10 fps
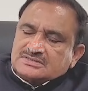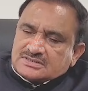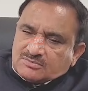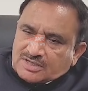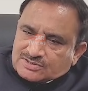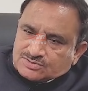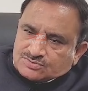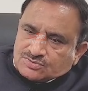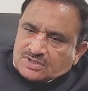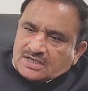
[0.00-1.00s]
समाजों
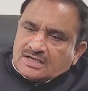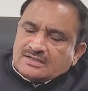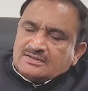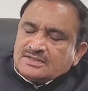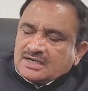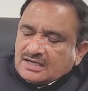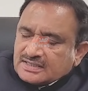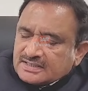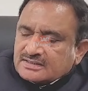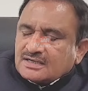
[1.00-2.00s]
को लड़ा
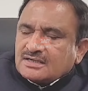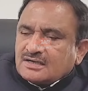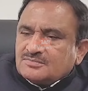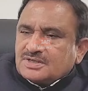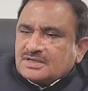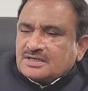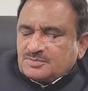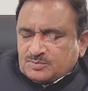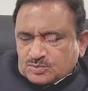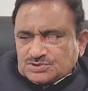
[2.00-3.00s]
लड़ाने का काम करना
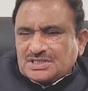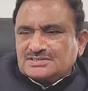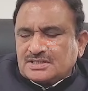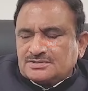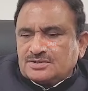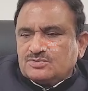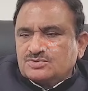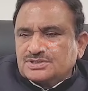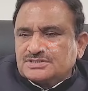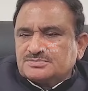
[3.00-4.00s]
मैं पूछना चाहता
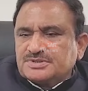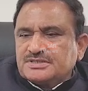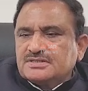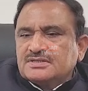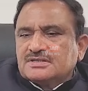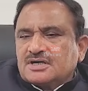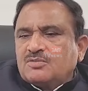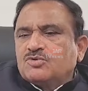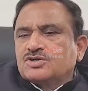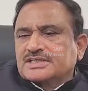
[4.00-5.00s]
हूँ कि इसमें
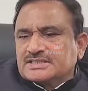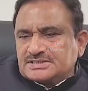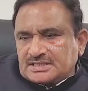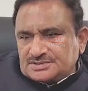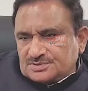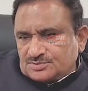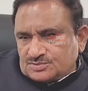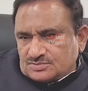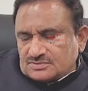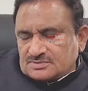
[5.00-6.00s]
अब और क्या चाहते
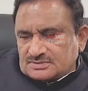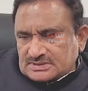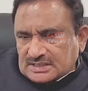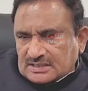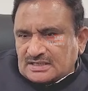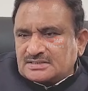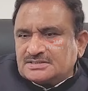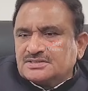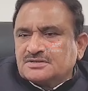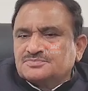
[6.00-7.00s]
हो सरकार
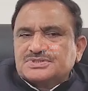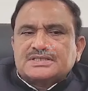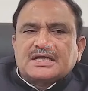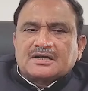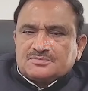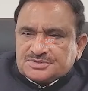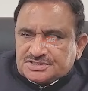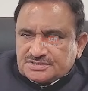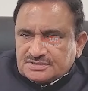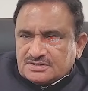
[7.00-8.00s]
की तरफ से क्या
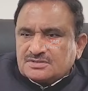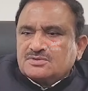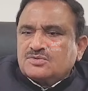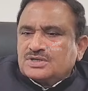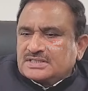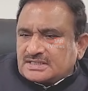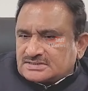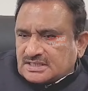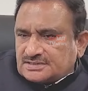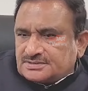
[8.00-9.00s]
कमी है और क्या
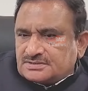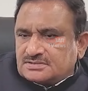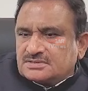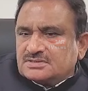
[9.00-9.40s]
चाहते